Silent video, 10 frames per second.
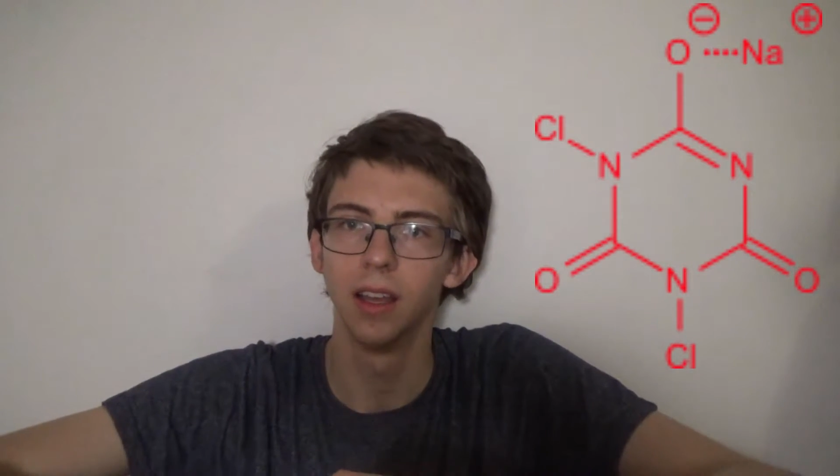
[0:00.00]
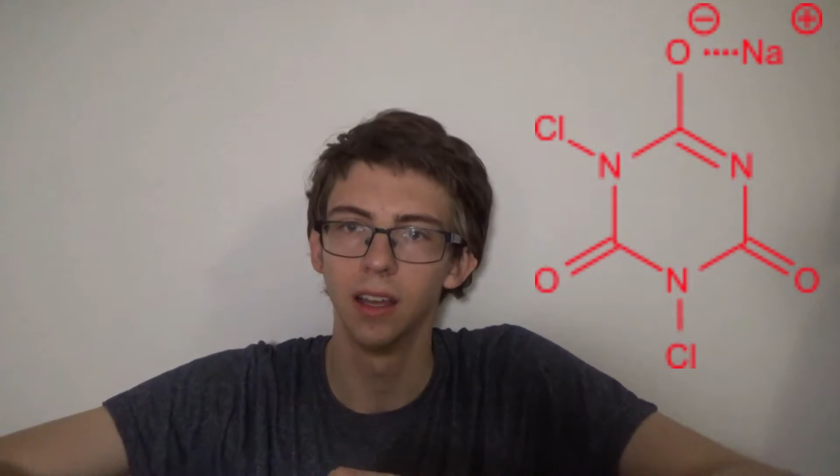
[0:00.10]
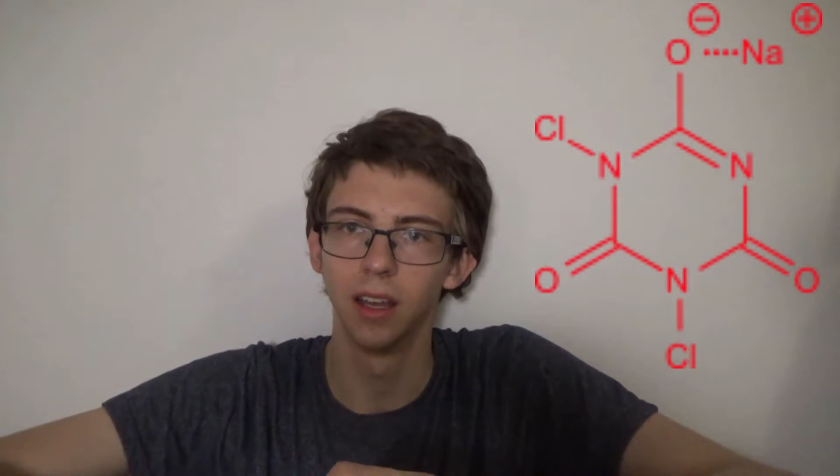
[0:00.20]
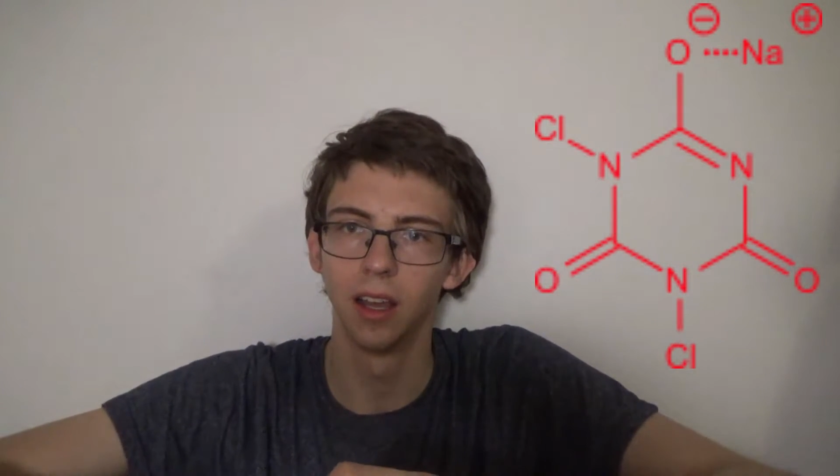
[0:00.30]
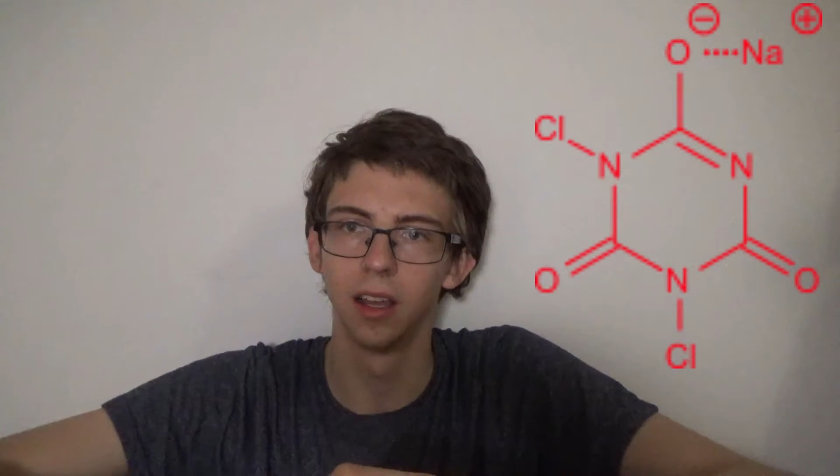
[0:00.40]

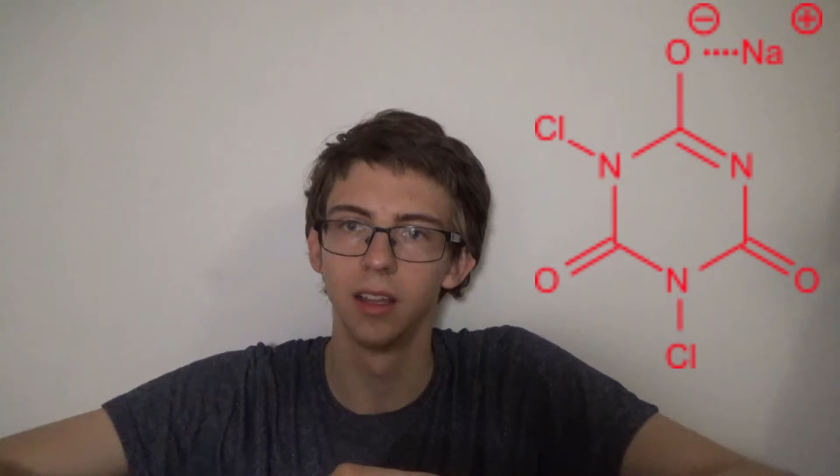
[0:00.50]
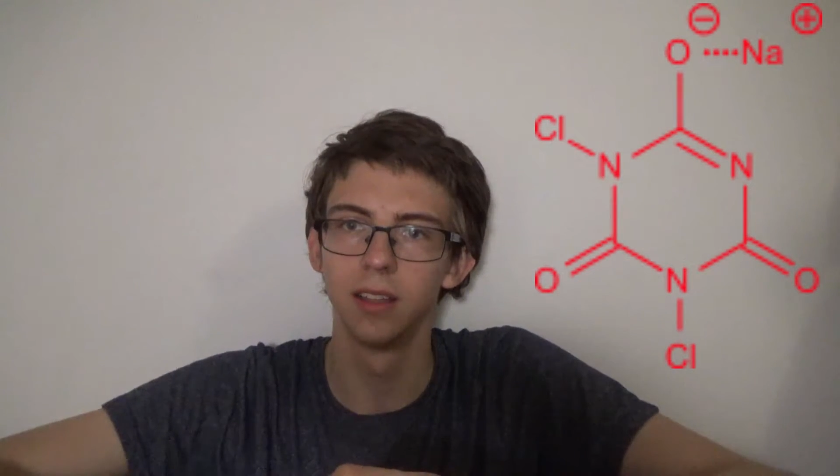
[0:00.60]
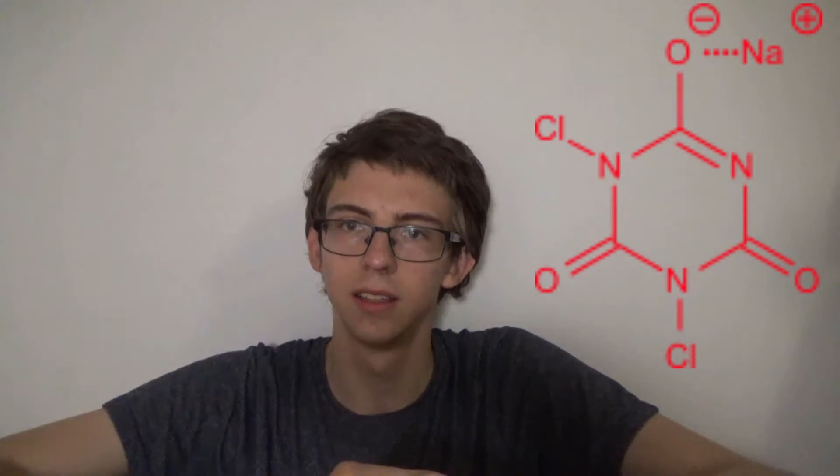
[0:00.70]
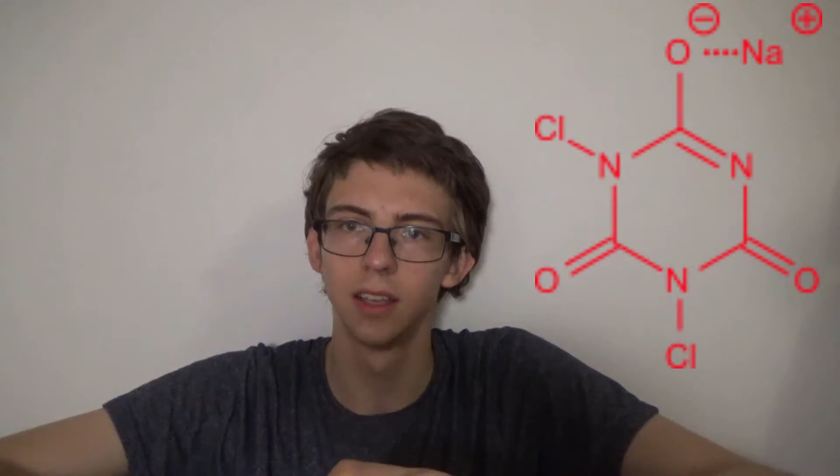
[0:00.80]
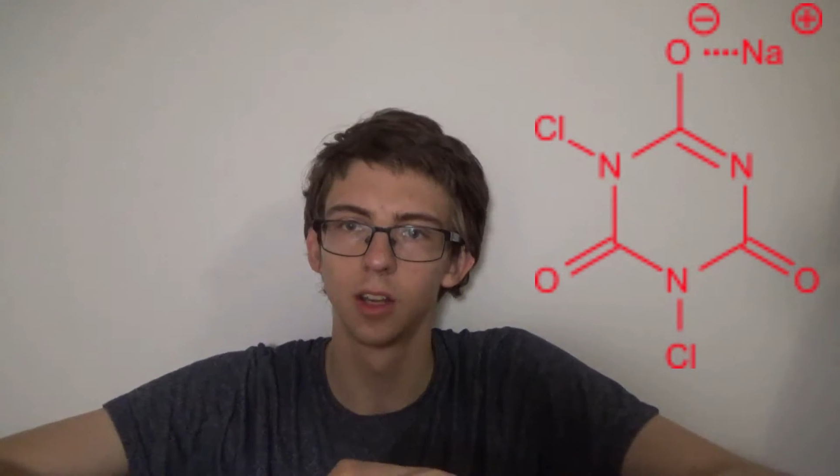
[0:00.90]
E,
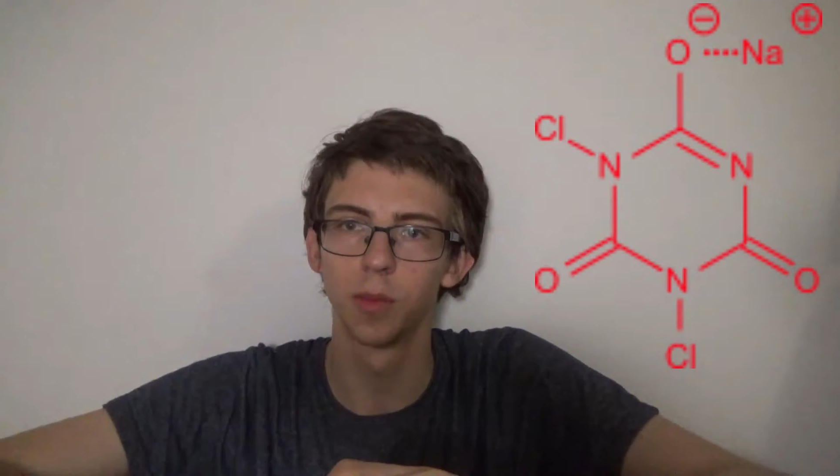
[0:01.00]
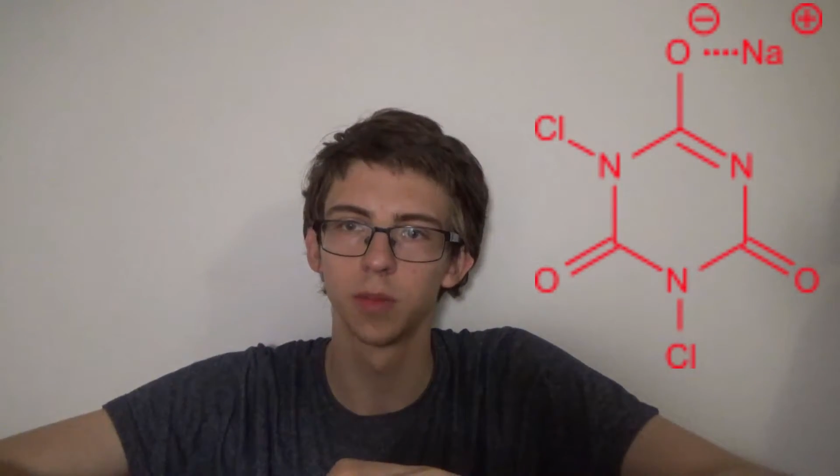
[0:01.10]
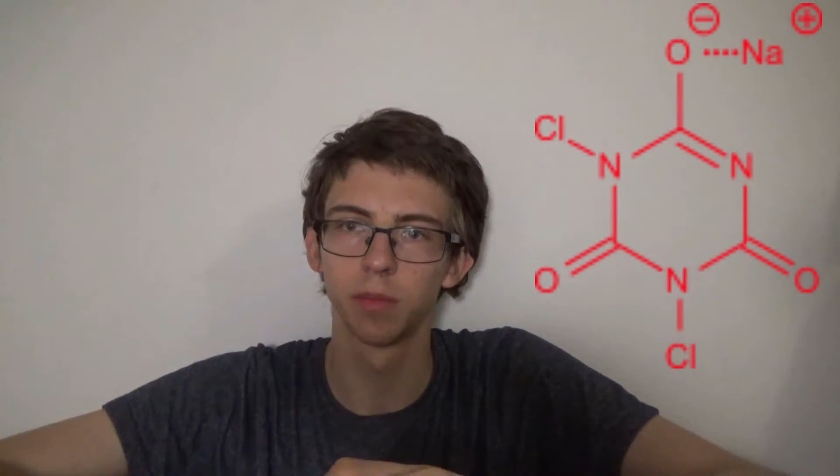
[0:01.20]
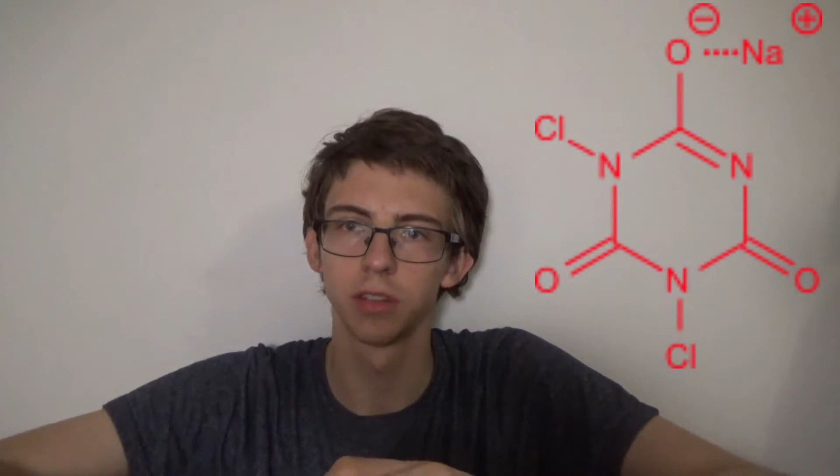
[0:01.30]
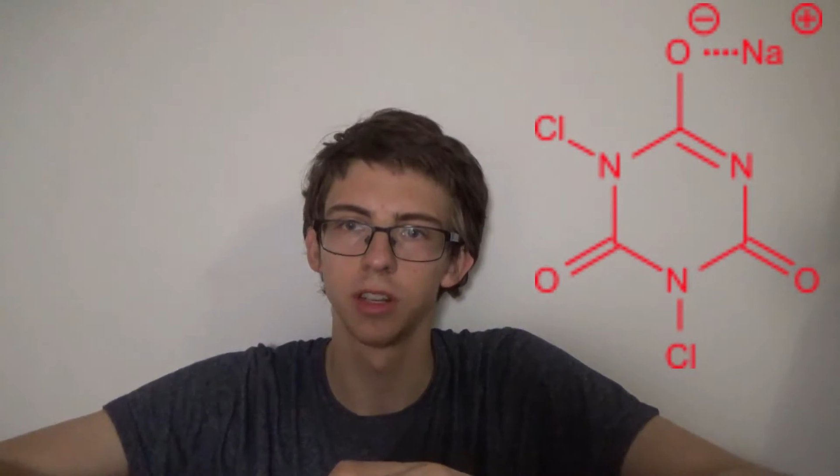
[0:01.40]
z niego
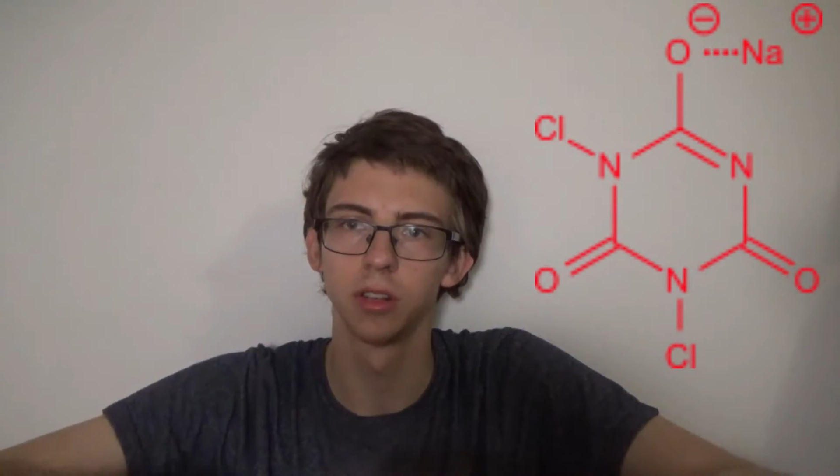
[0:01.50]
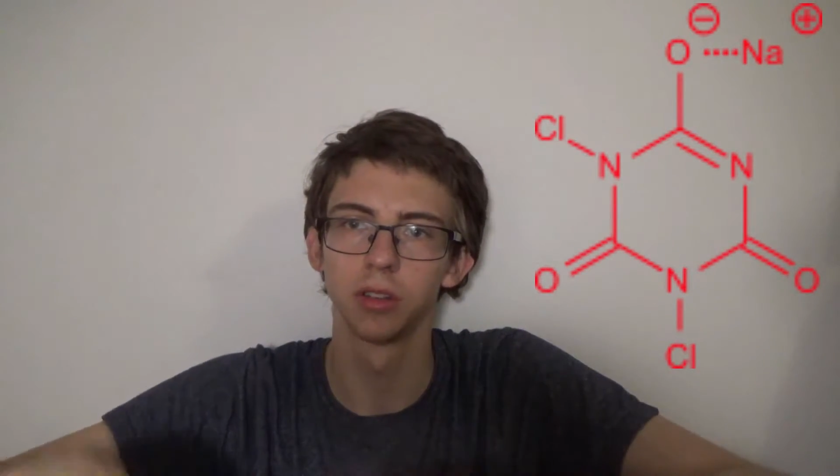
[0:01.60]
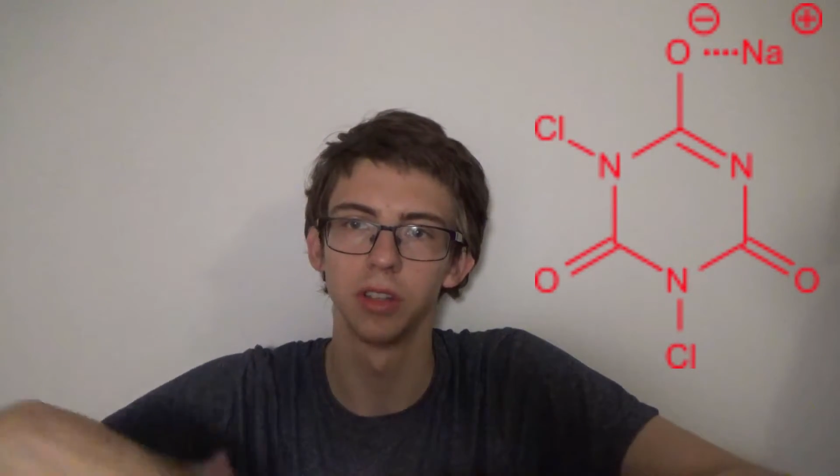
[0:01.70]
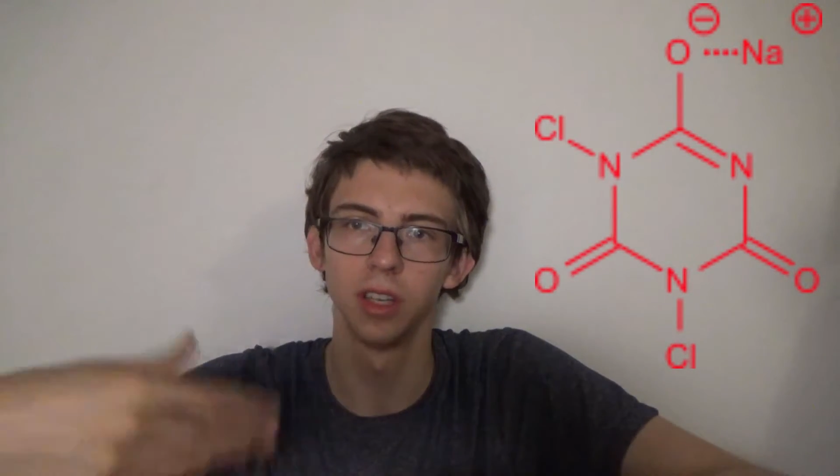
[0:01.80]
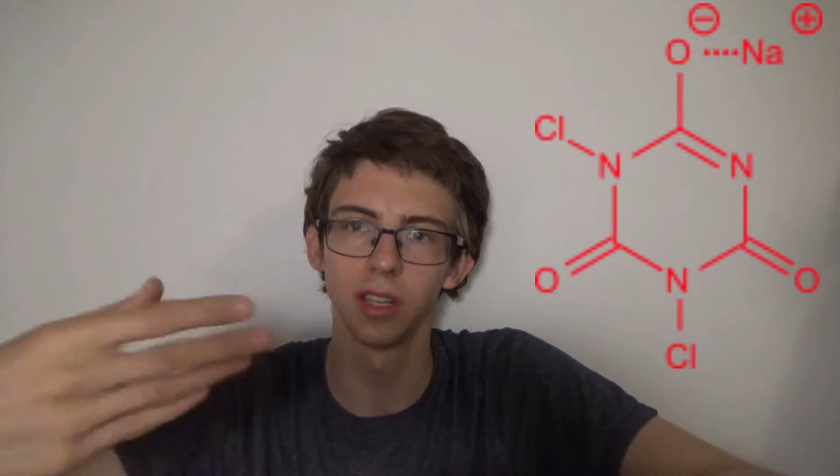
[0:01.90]
bezpośrednio
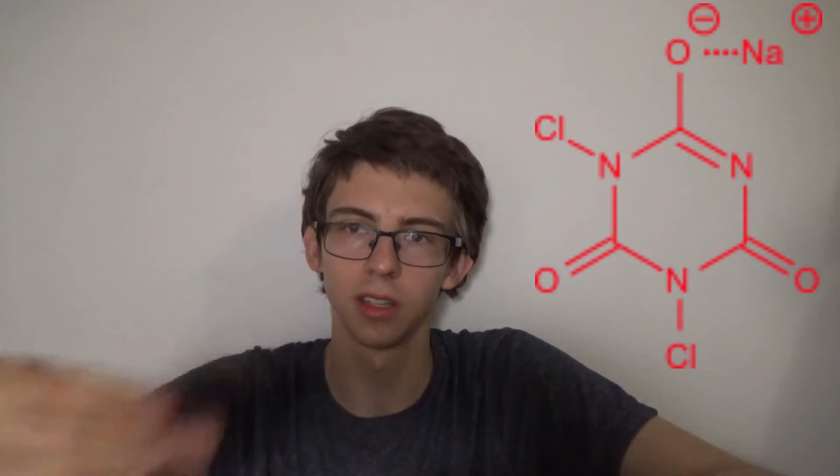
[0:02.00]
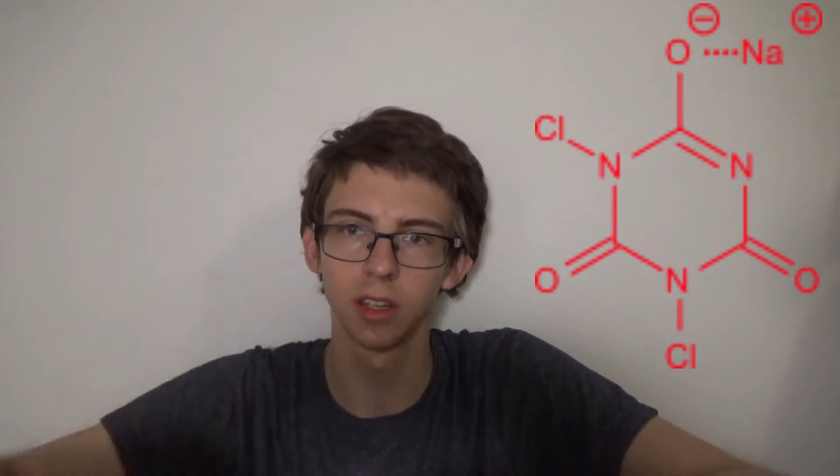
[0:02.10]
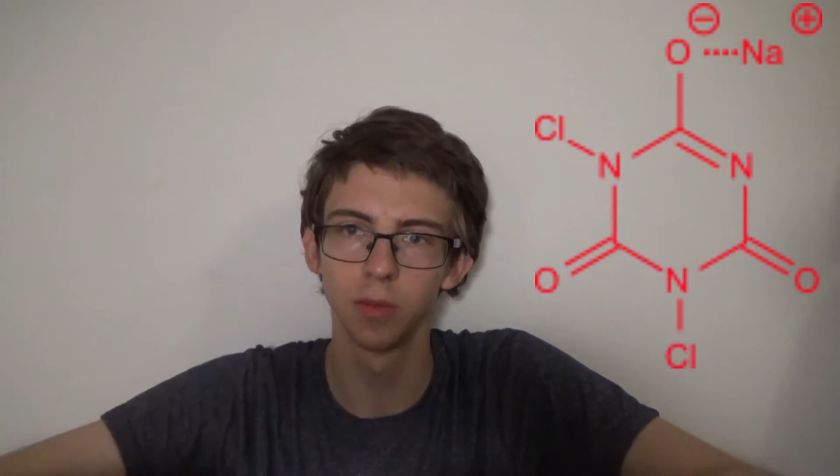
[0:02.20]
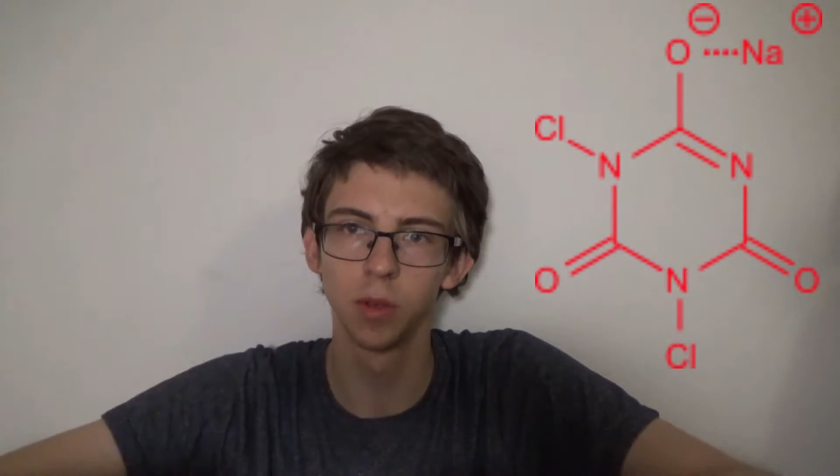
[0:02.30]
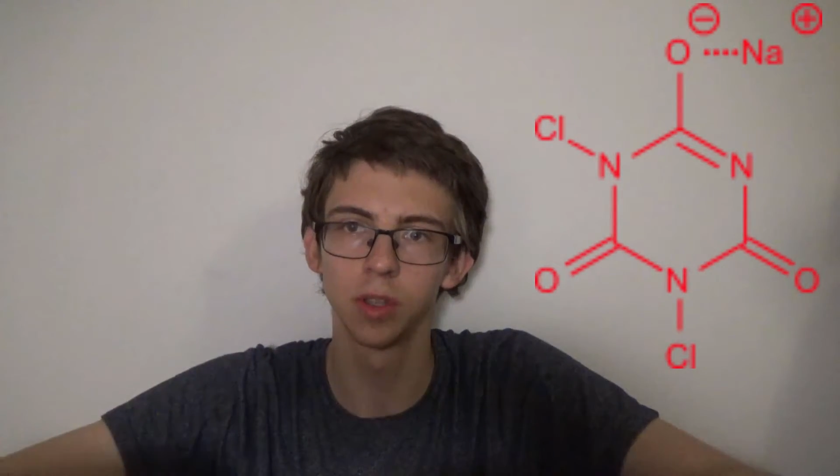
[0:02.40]
się nie da
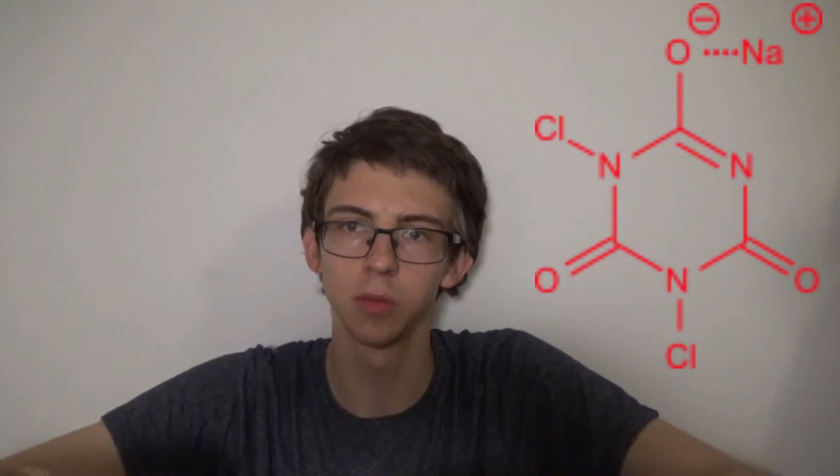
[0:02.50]
zrobić.